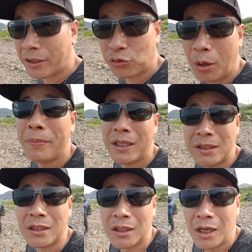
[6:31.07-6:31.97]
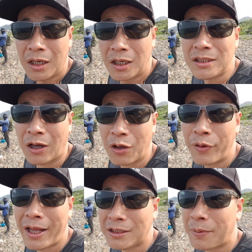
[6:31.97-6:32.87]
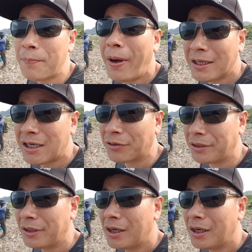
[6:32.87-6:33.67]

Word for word: 算秘境，很少人会来这边拍照的。